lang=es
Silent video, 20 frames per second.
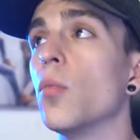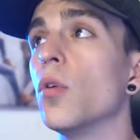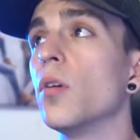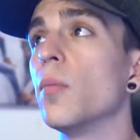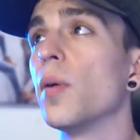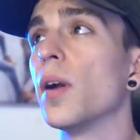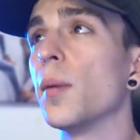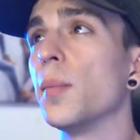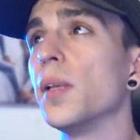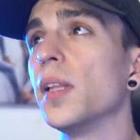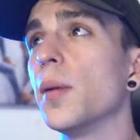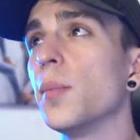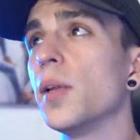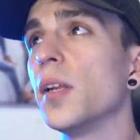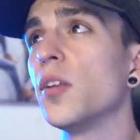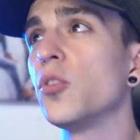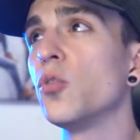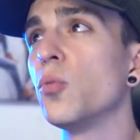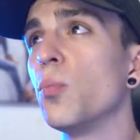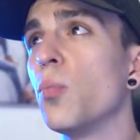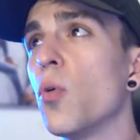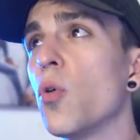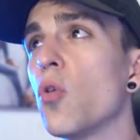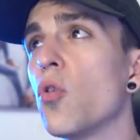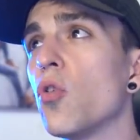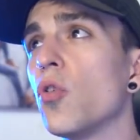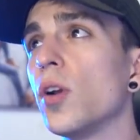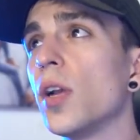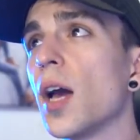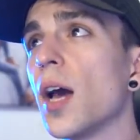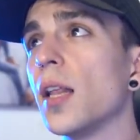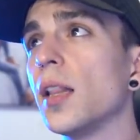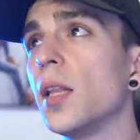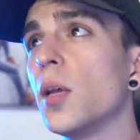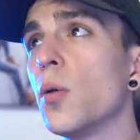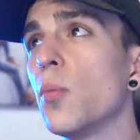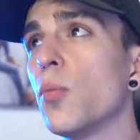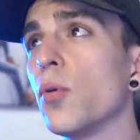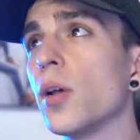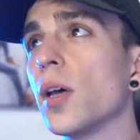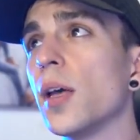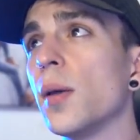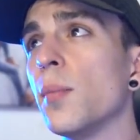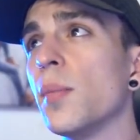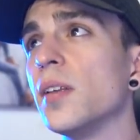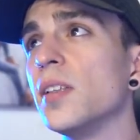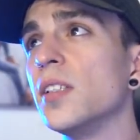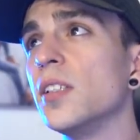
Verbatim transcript: Bueno, para mí también es un poco negativo porque me